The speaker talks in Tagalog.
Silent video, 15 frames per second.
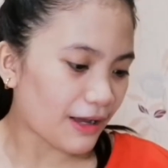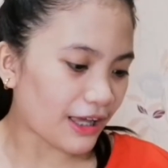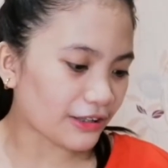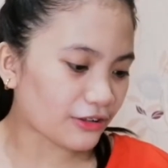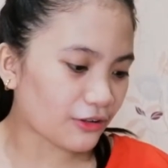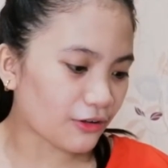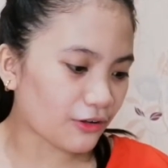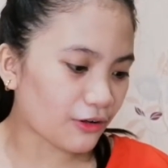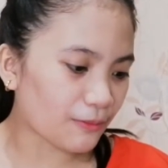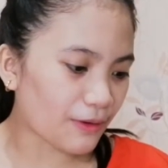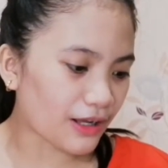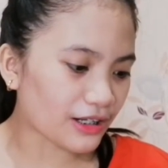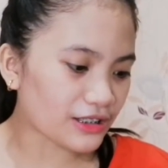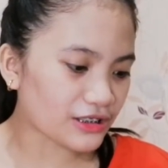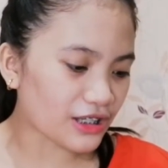Ito, oh,
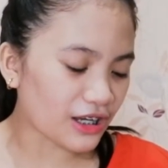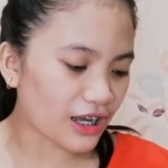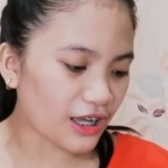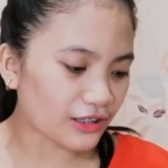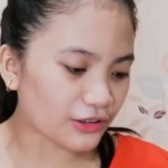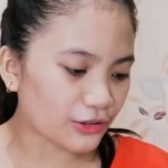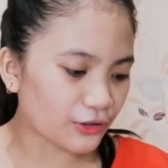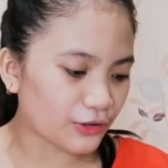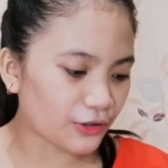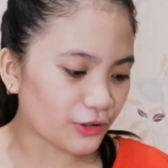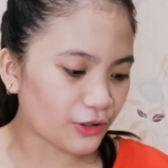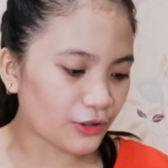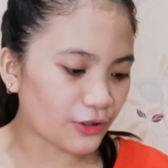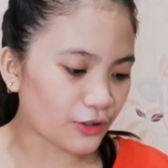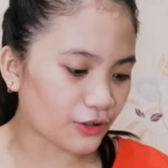para siyang ano.
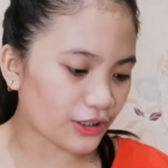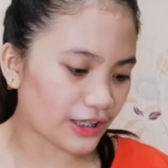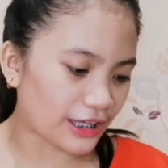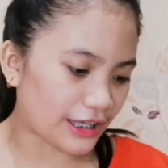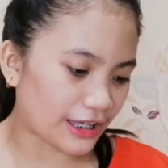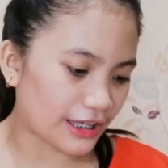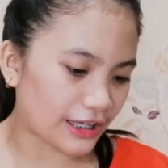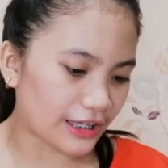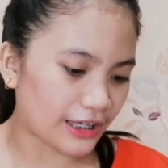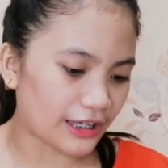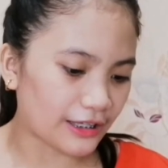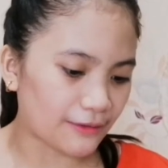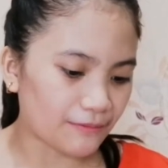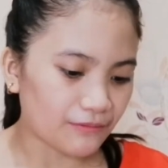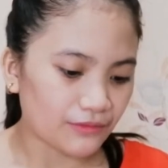
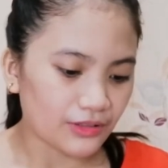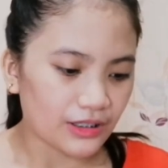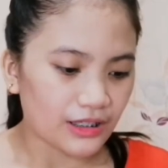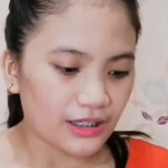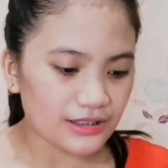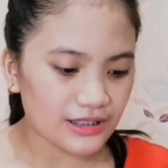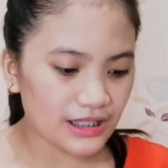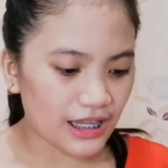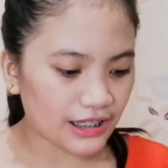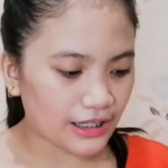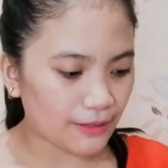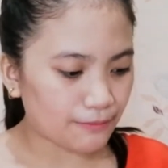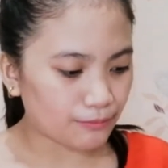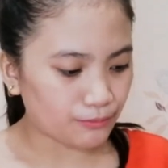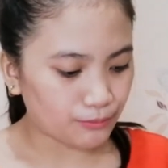Okay. It's like
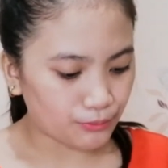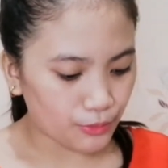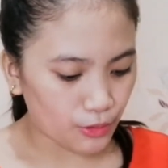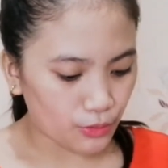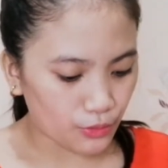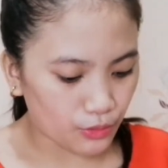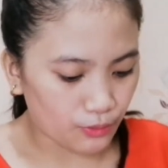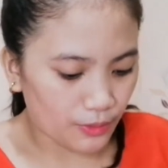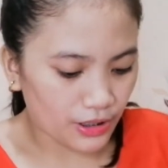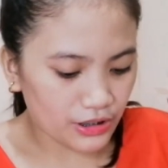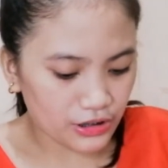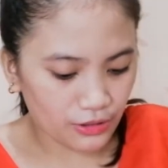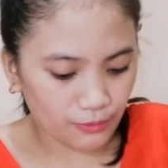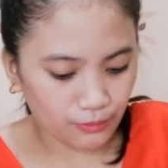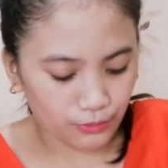ang bu...
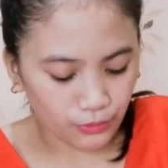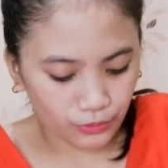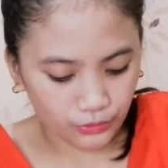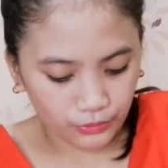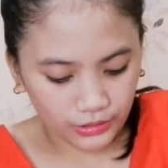Parang siyang bu...